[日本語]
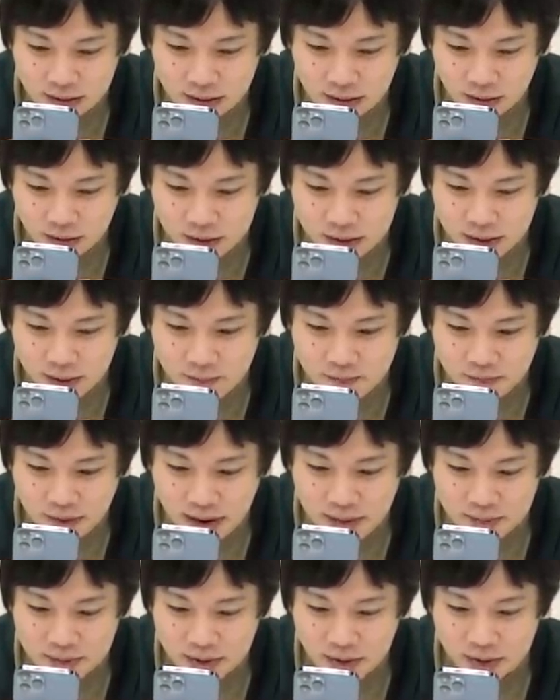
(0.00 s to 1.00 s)
これ心
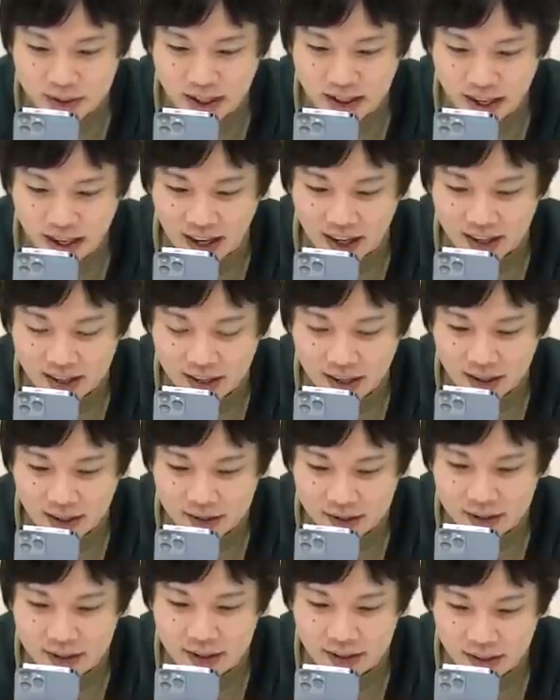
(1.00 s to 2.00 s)
配無用だね
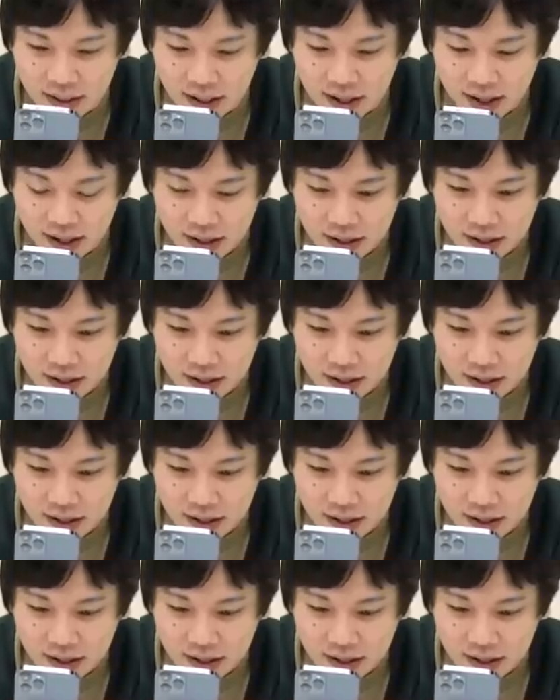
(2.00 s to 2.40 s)
確実に